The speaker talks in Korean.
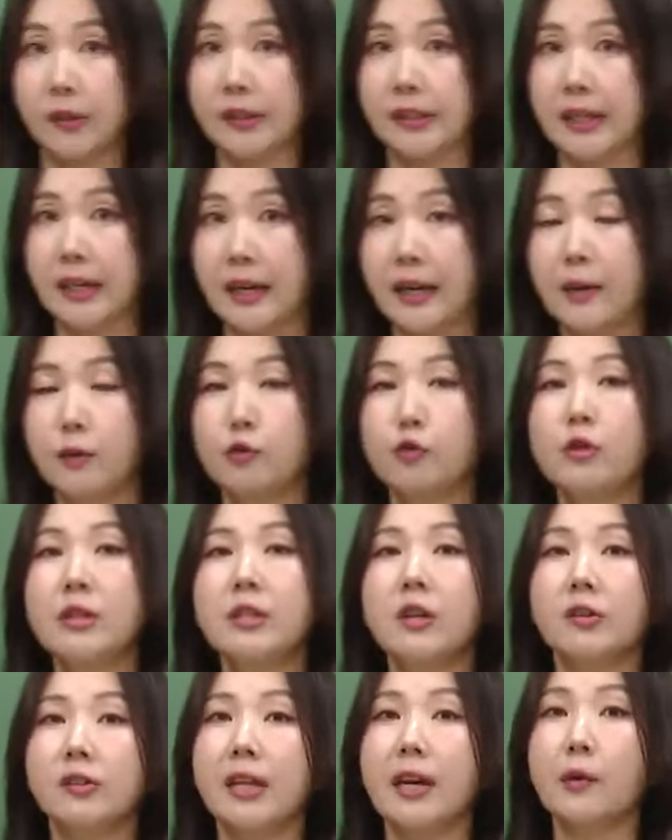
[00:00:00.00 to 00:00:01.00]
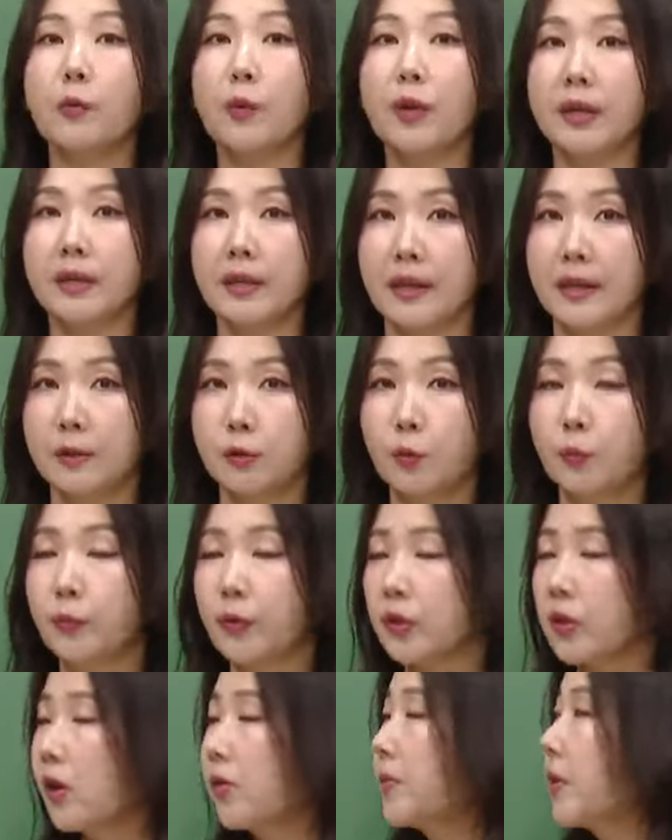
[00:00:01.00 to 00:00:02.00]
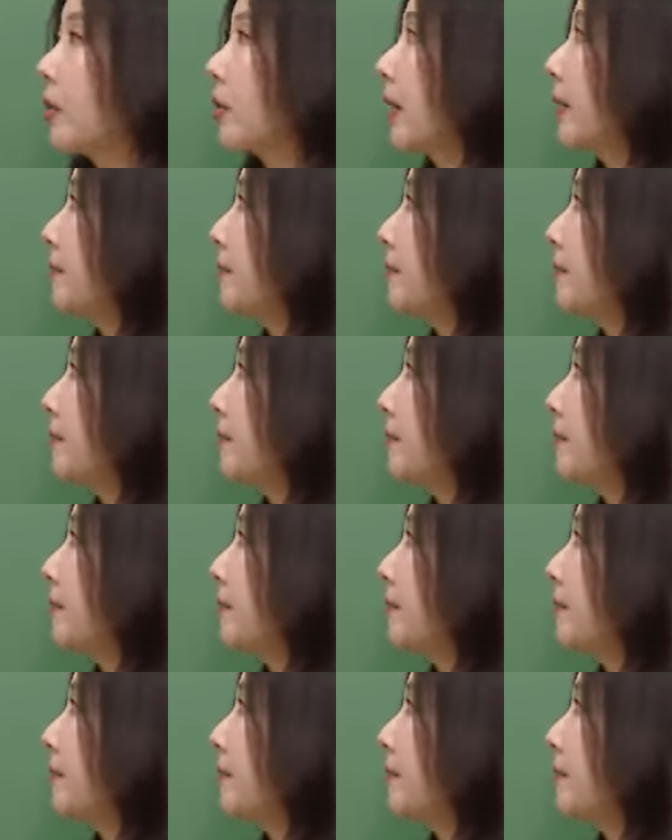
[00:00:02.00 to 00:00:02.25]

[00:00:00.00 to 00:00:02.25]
이제 윤리적 사고에 대해 좀 더 설명을